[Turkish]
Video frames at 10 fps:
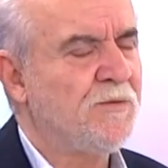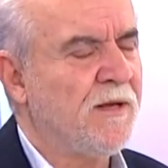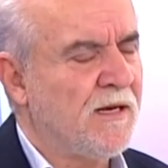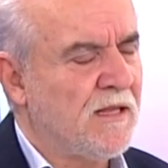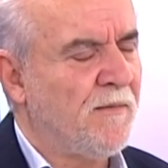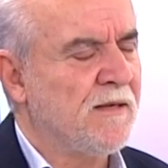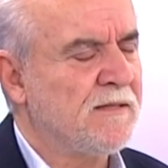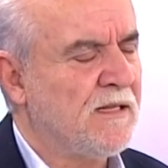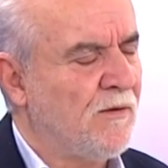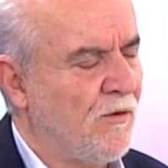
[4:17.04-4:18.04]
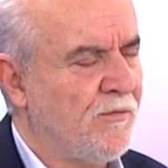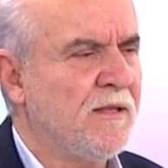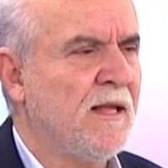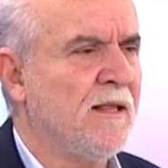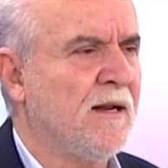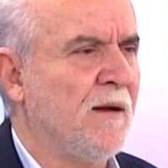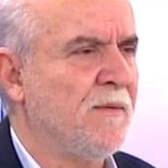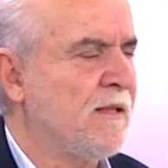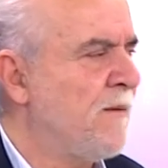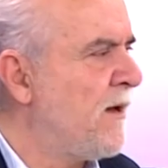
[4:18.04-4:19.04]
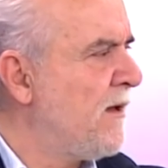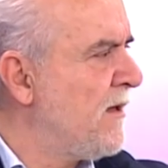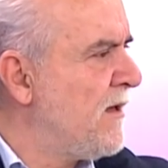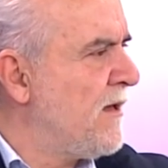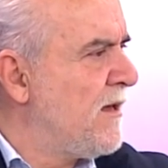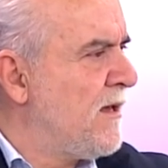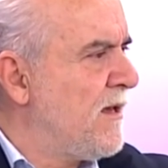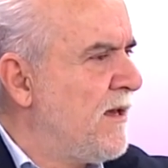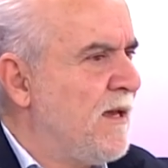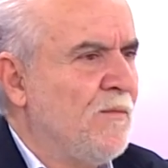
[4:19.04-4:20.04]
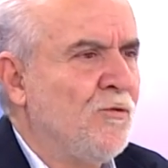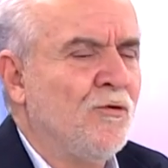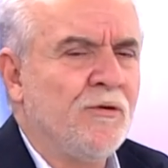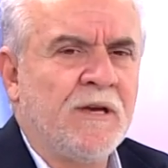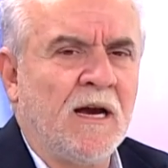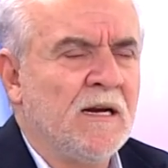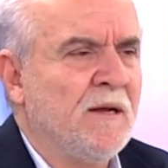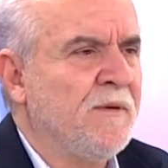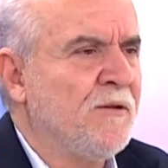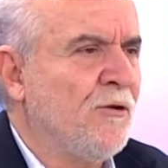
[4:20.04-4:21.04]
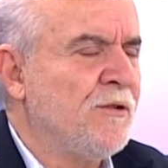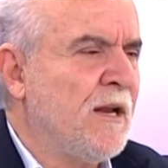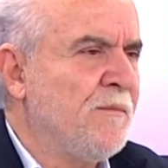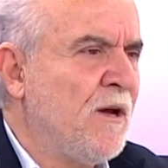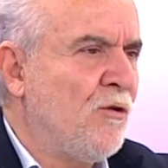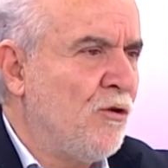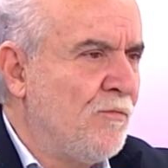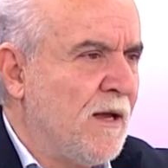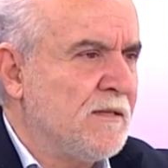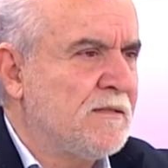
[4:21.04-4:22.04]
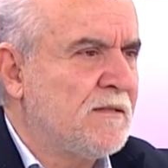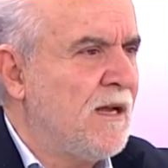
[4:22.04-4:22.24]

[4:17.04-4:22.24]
Hiçbir yere gidemezler demiyorum. Giderler elbet hı hı. ama e, bu karlı bir gönderme olmaz.